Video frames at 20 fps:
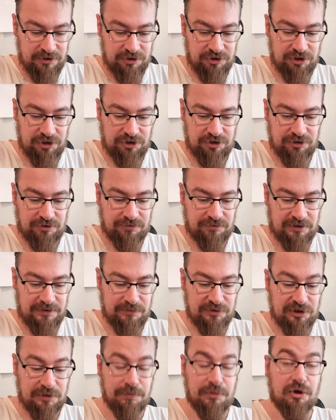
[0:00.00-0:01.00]
rzeczy, które
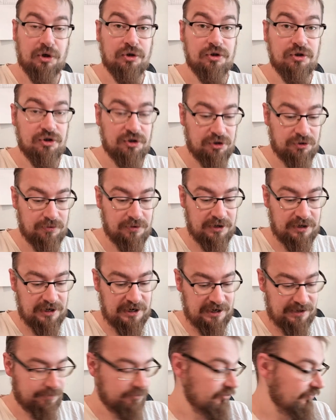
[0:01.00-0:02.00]
mi się pokończyły,
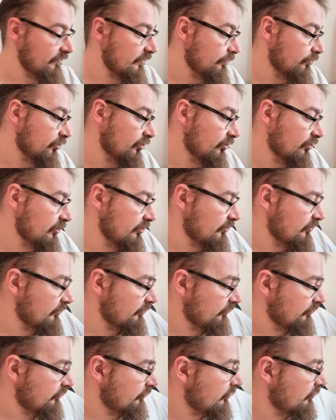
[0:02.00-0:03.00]
albo wiem, że
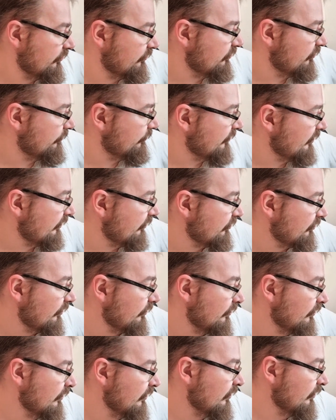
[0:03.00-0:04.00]
często schodzą,
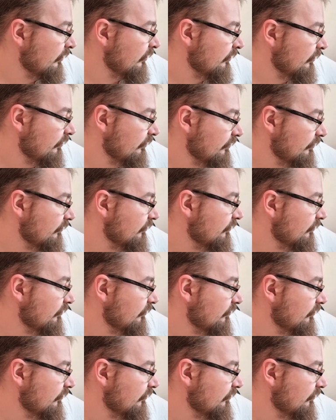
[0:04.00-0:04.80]
także yy,